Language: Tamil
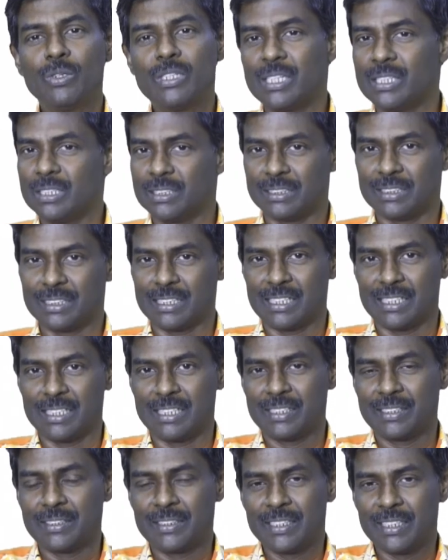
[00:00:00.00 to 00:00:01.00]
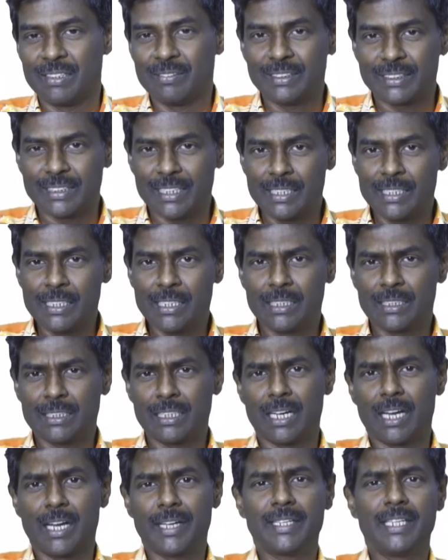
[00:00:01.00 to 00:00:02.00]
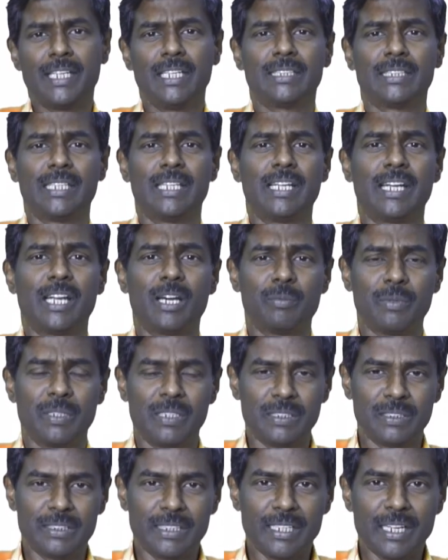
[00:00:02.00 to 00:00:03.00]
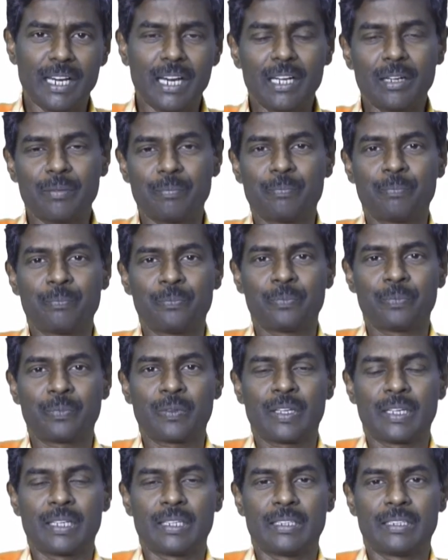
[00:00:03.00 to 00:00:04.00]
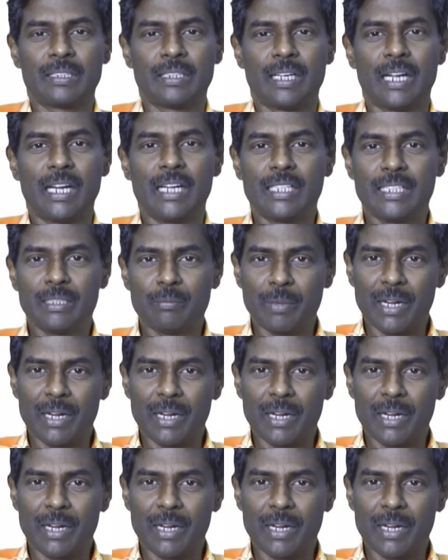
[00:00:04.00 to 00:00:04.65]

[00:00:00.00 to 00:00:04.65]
கூட்டு எழுத்துக்கள் இவை தனி எழுத்தில் ஆங்கிலத்திலே நாம் எழுதினால் அல்லது